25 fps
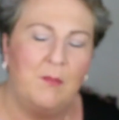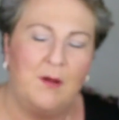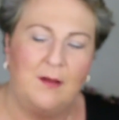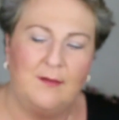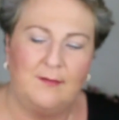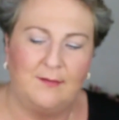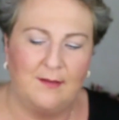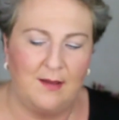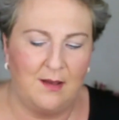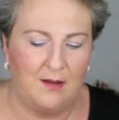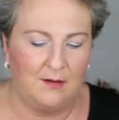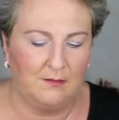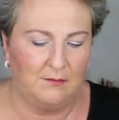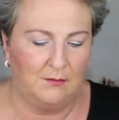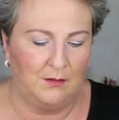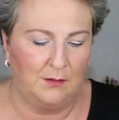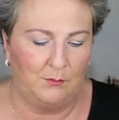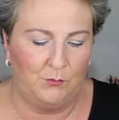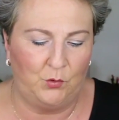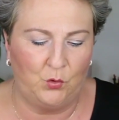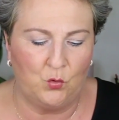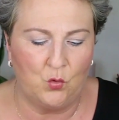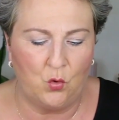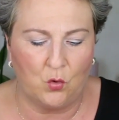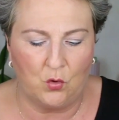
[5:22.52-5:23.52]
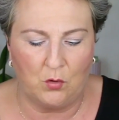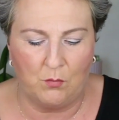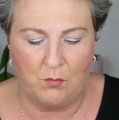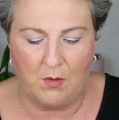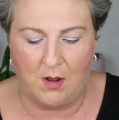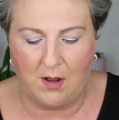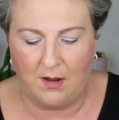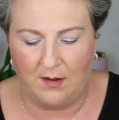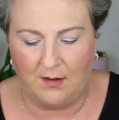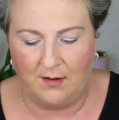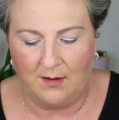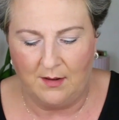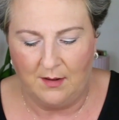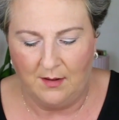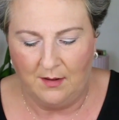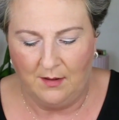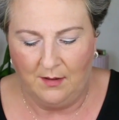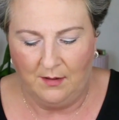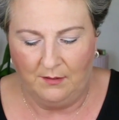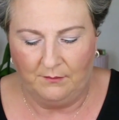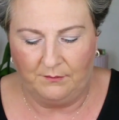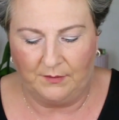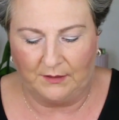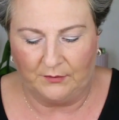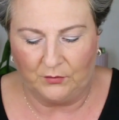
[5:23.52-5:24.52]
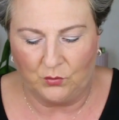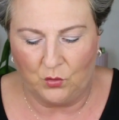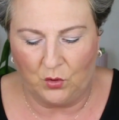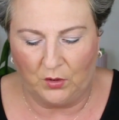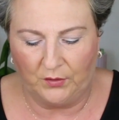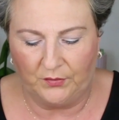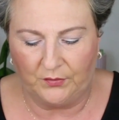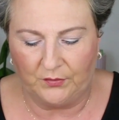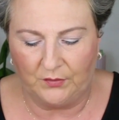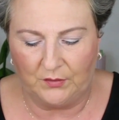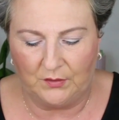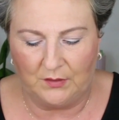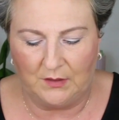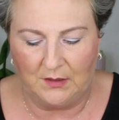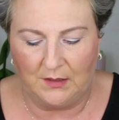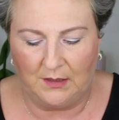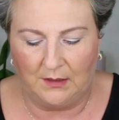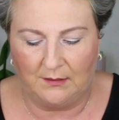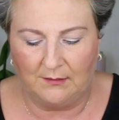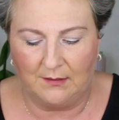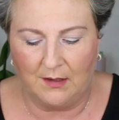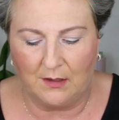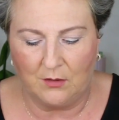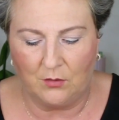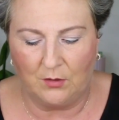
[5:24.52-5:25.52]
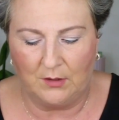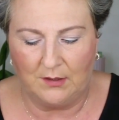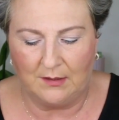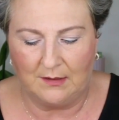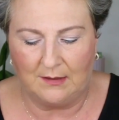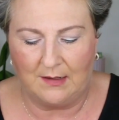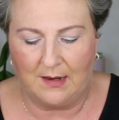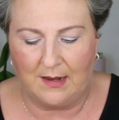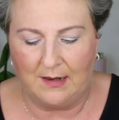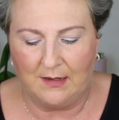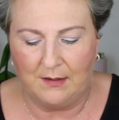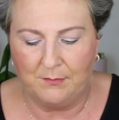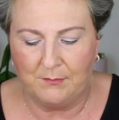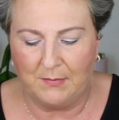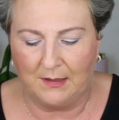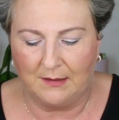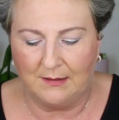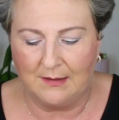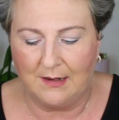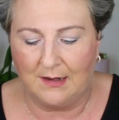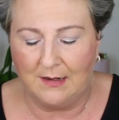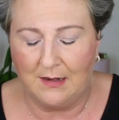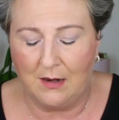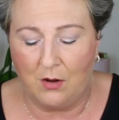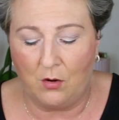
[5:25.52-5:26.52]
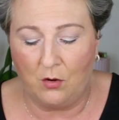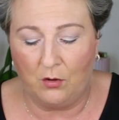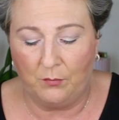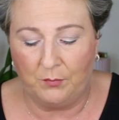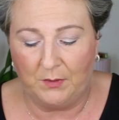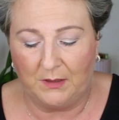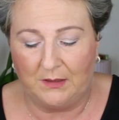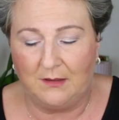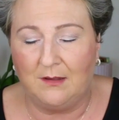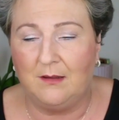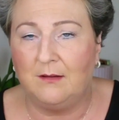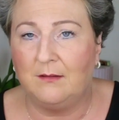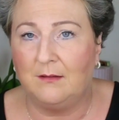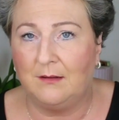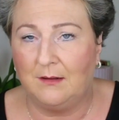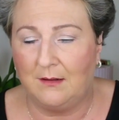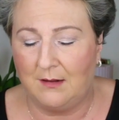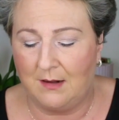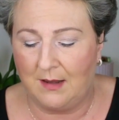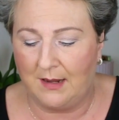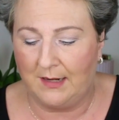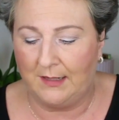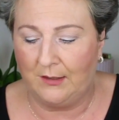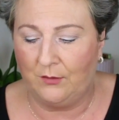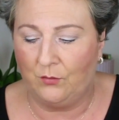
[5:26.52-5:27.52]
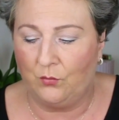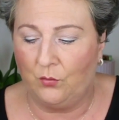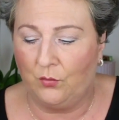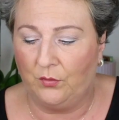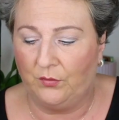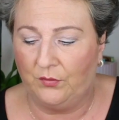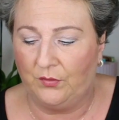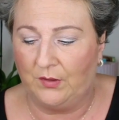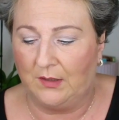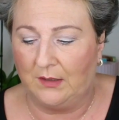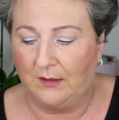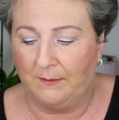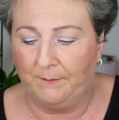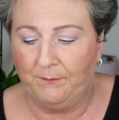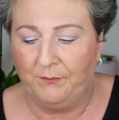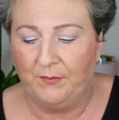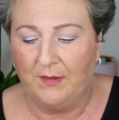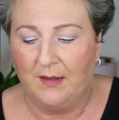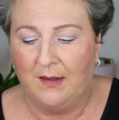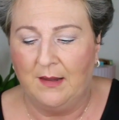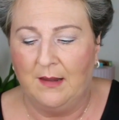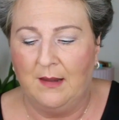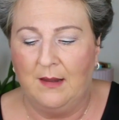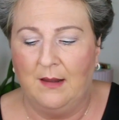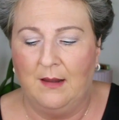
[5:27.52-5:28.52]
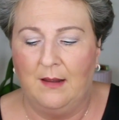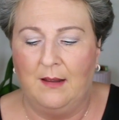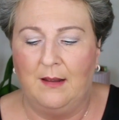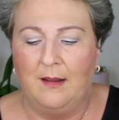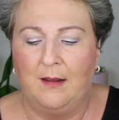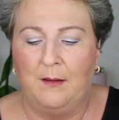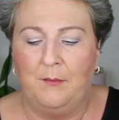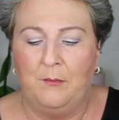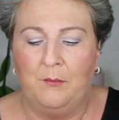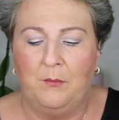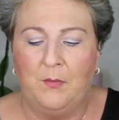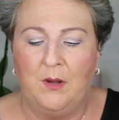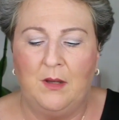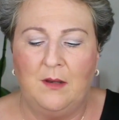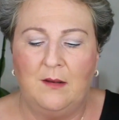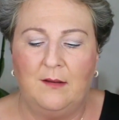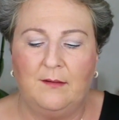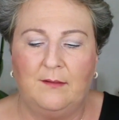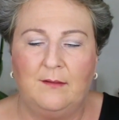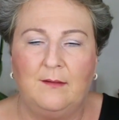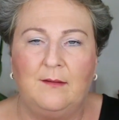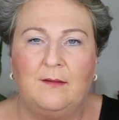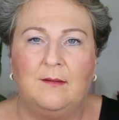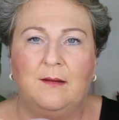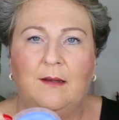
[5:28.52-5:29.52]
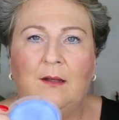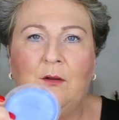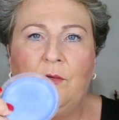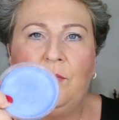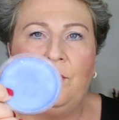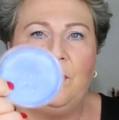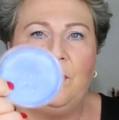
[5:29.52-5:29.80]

mal sagen, ähm, ich gucke mal, was kosten die. Ich sag euch gleich, man kann auch mit diesen kleinen Döschen ähm, mindestens in